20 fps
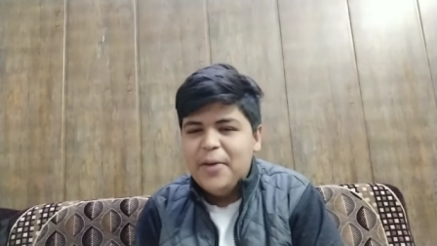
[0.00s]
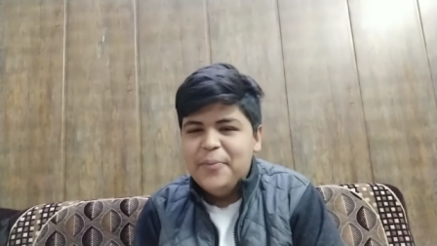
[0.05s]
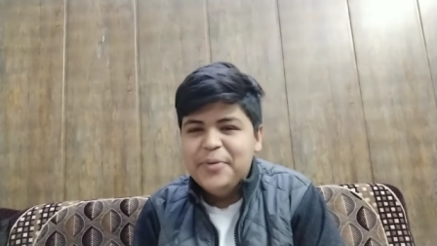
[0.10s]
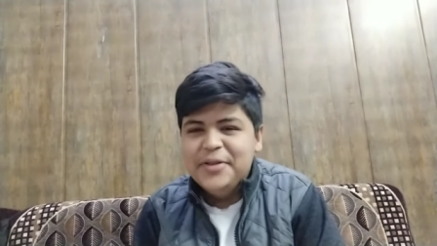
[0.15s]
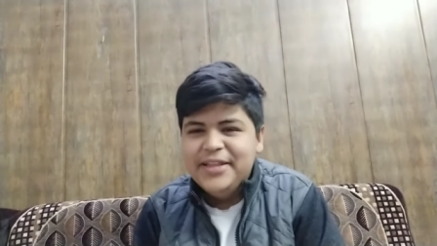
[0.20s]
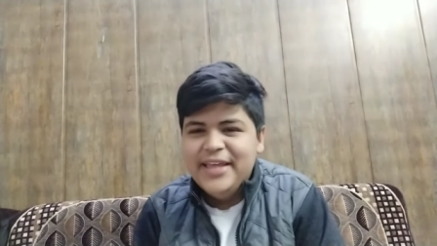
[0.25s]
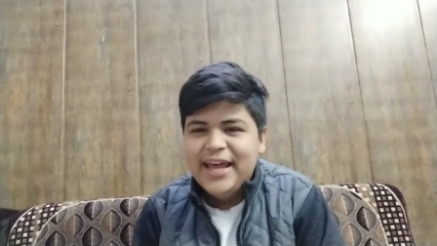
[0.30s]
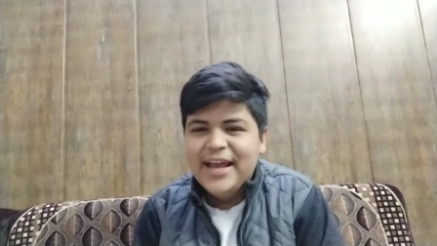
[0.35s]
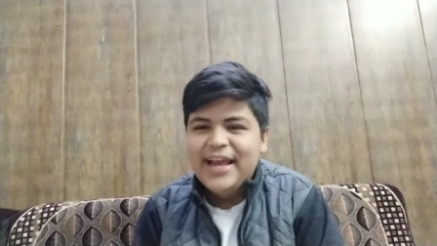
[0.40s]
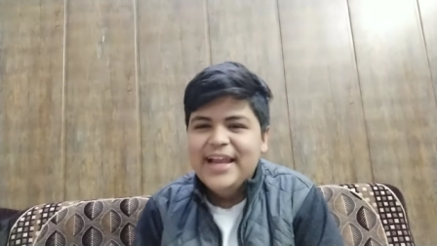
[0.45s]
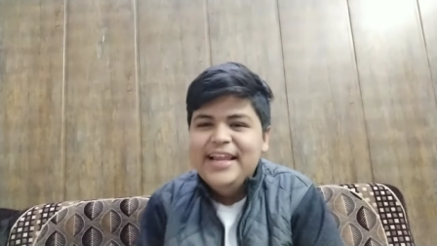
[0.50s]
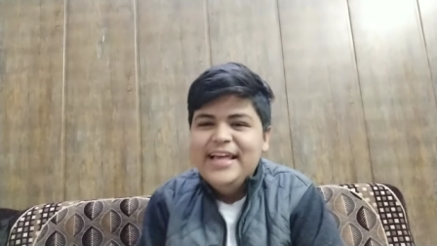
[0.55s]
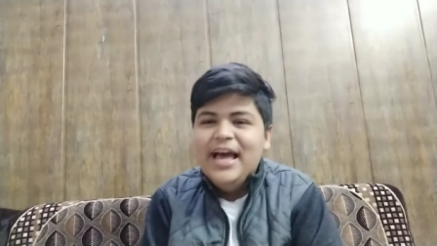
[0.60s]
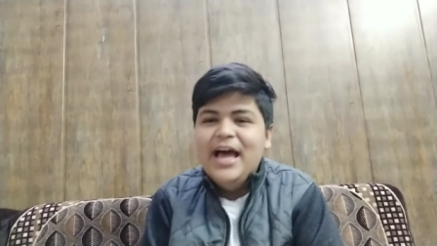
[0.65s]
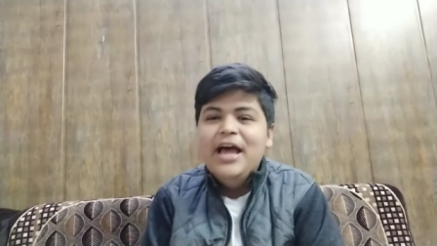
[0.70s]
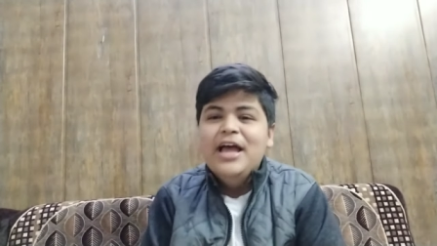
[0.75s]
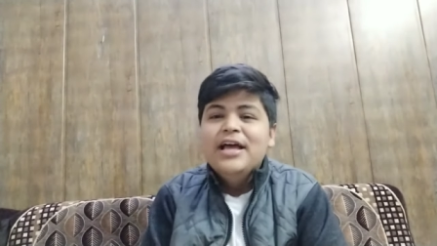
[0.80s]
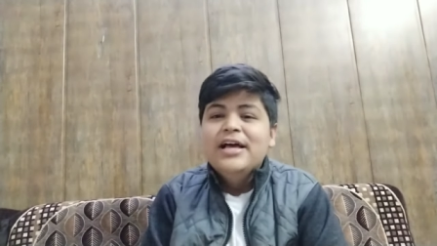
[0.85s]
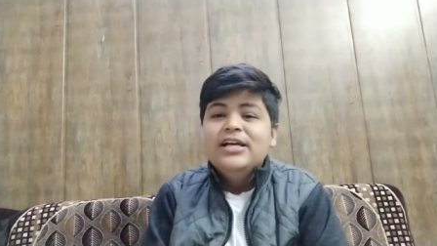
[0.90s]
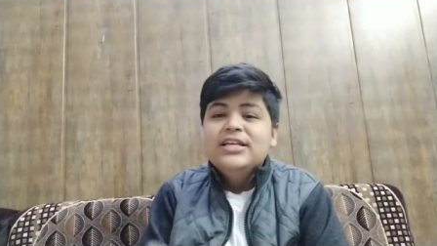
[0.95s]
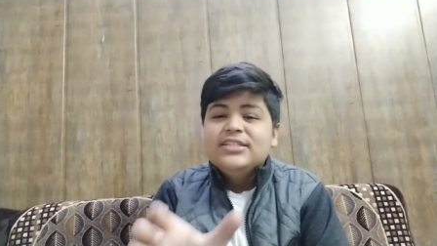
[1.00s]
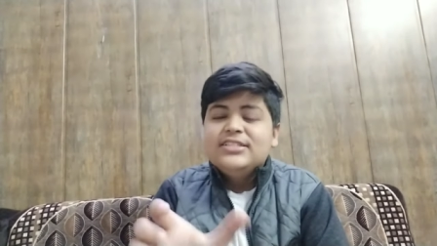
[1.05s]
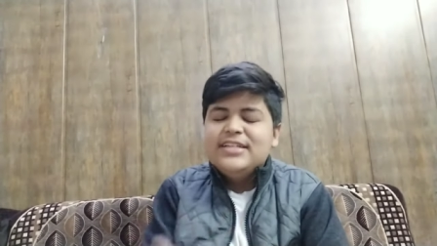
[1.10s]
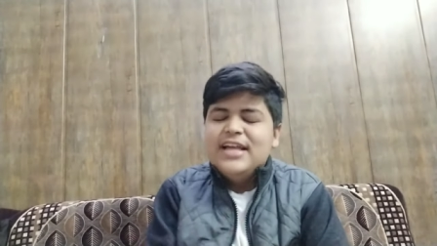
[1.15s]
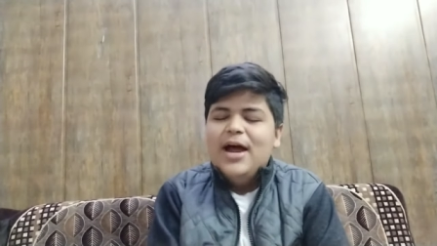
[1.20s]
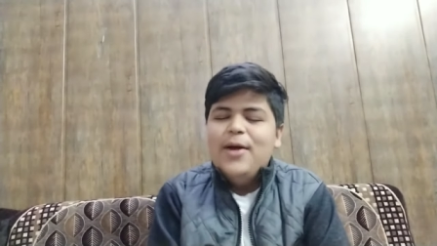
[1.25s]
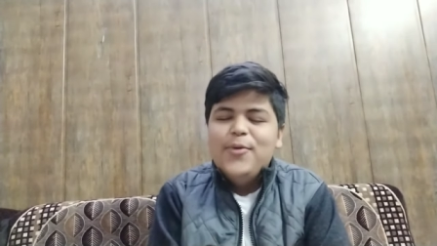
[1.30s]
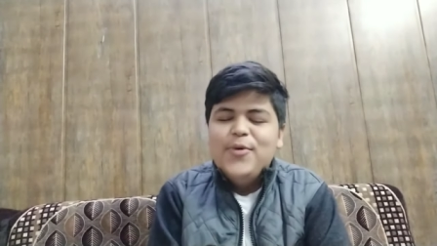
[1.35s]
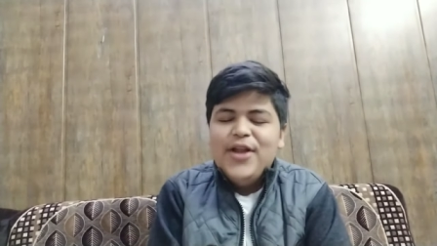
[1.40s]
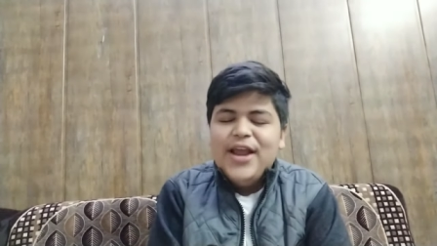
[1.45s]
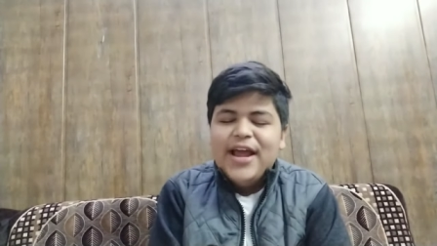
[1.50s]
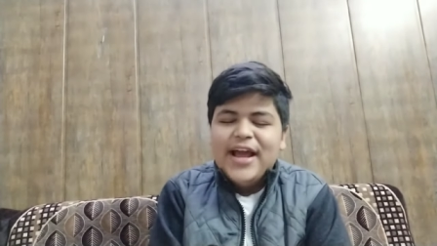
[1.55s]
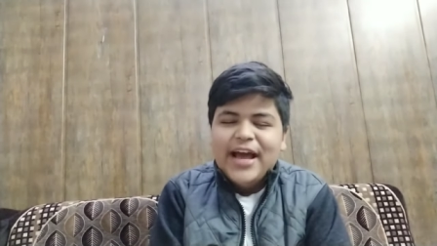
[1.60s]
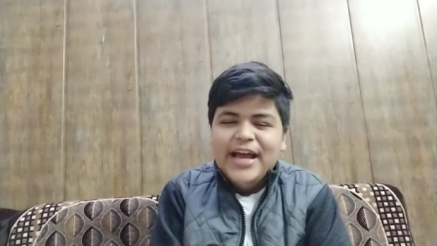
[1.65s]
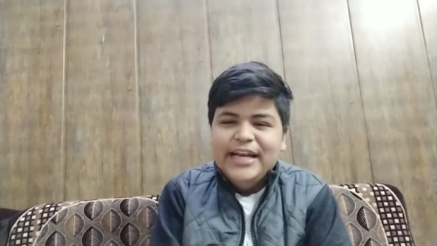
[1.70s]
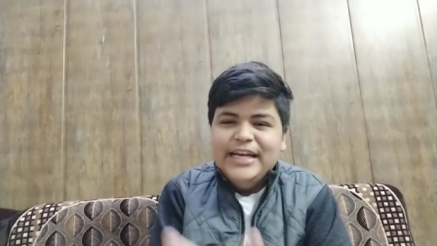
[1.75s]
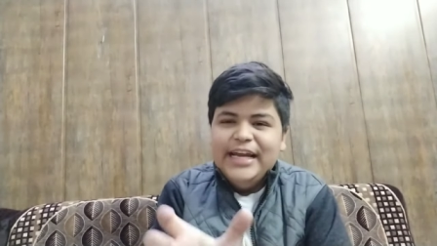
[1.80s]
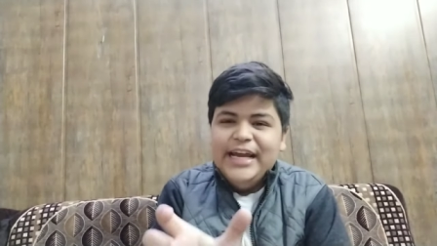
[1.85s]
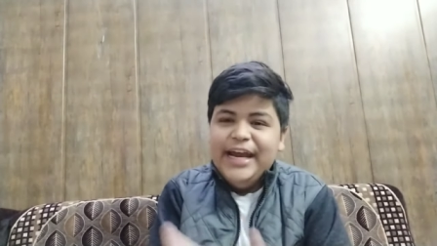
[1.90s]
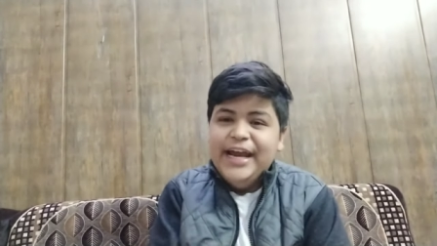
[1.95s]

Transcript: आपने देख ही लिया स्नैपड्रैगन